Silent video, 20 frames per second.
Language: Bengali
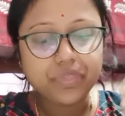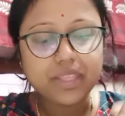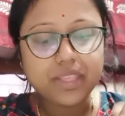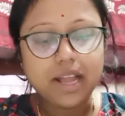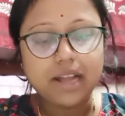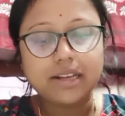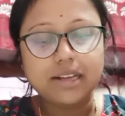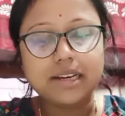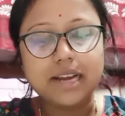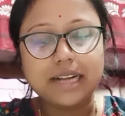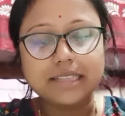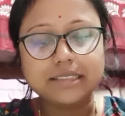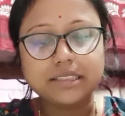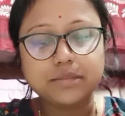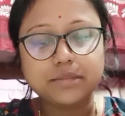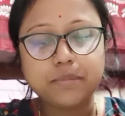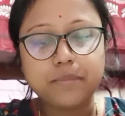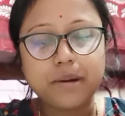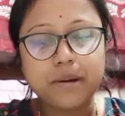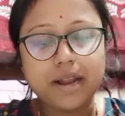রাত
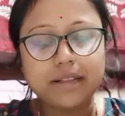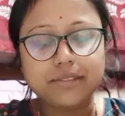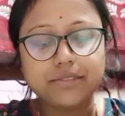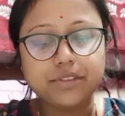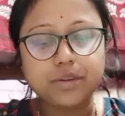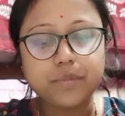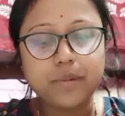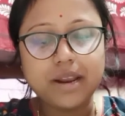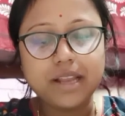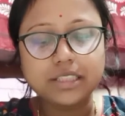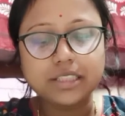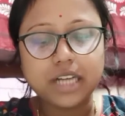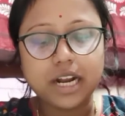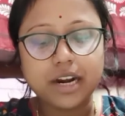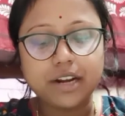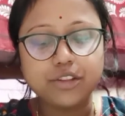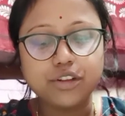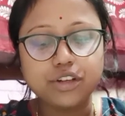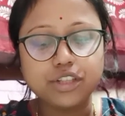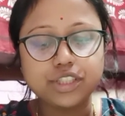রাত্রেবেলা সাড়ে
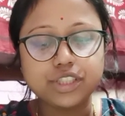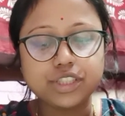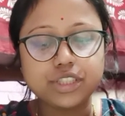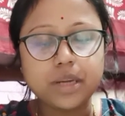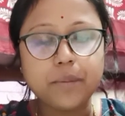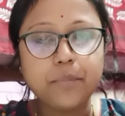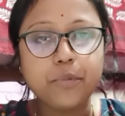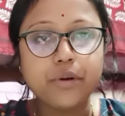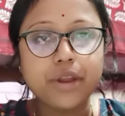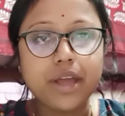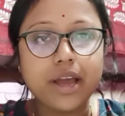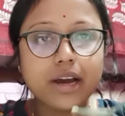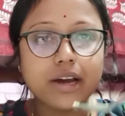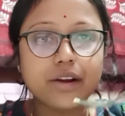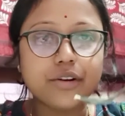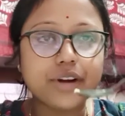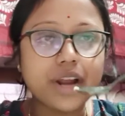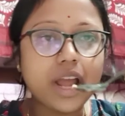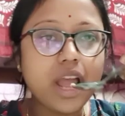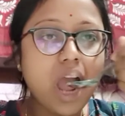দশটা পনেরো
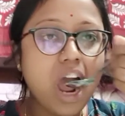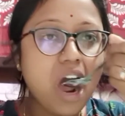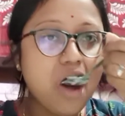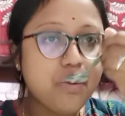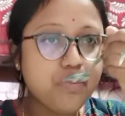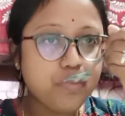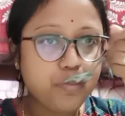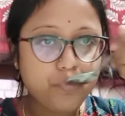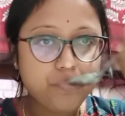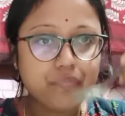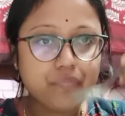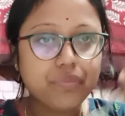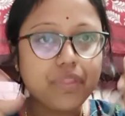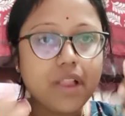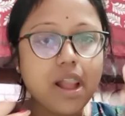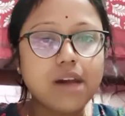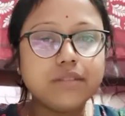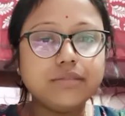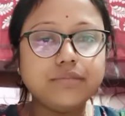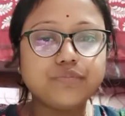এগারোটায়
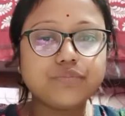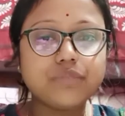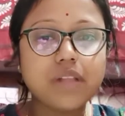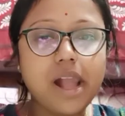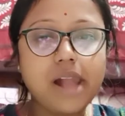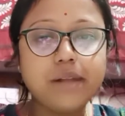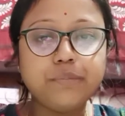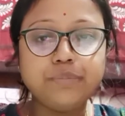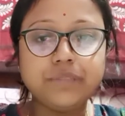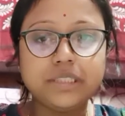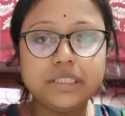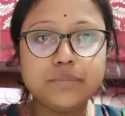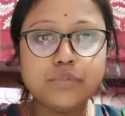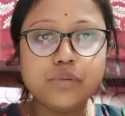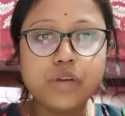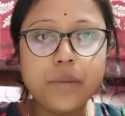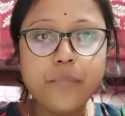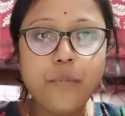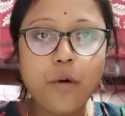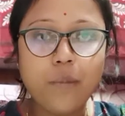এই পিঠেপুলির
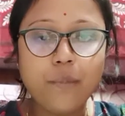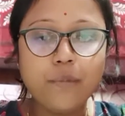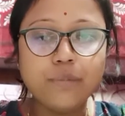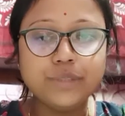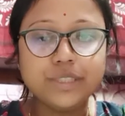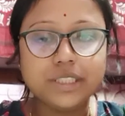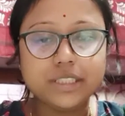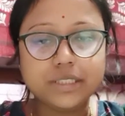পর্ব মিটেছে